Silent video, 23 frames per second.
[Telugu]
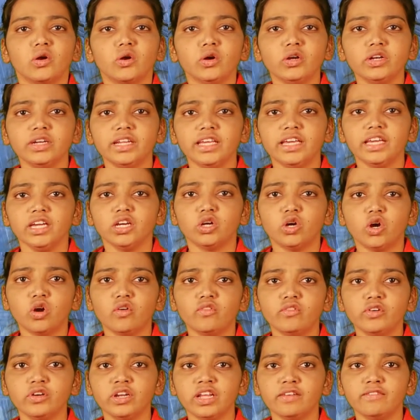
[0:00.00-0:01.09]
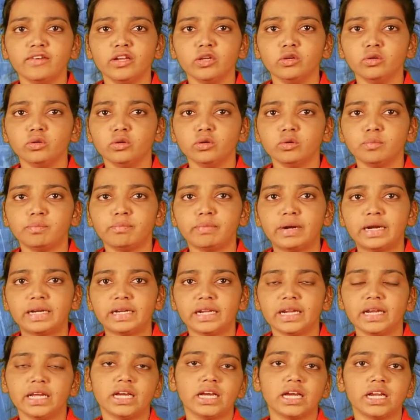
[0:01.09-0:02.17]
కొన్ని కొవ్వు నిల్వలు
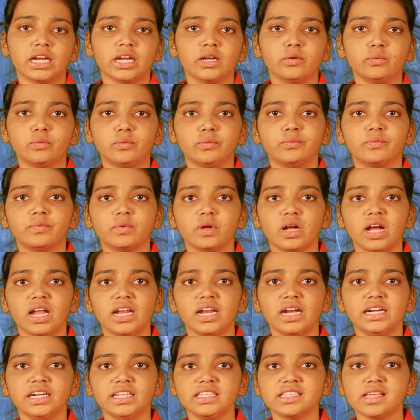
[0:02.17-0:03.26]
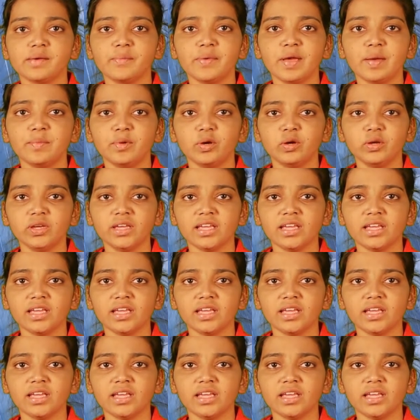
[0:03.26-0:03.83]
పట్టణ కరగవు అలాంటి సమయంలో